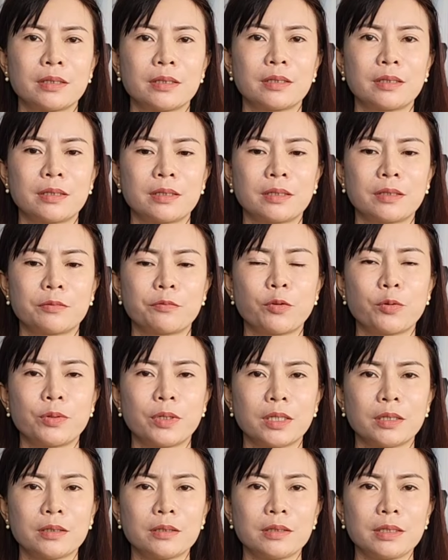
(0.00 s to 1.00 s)
uh, phụ
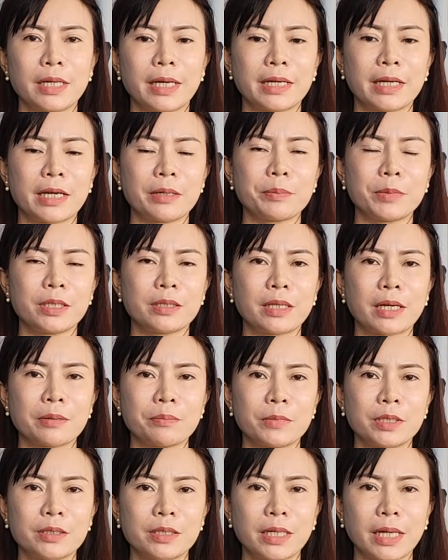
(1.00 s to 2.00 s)
nữ ngày 20
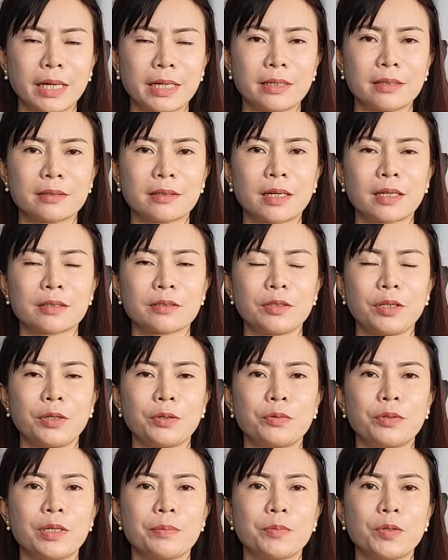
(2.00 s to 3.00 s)
tháng 10 này thật
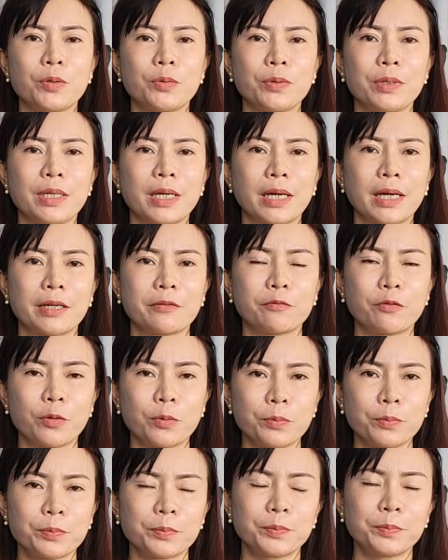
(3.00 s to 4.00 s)
nhiều niềm vui và hạnh
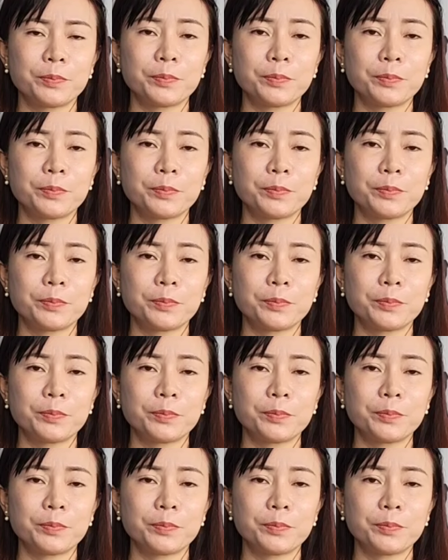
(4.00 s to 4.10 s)
phúc.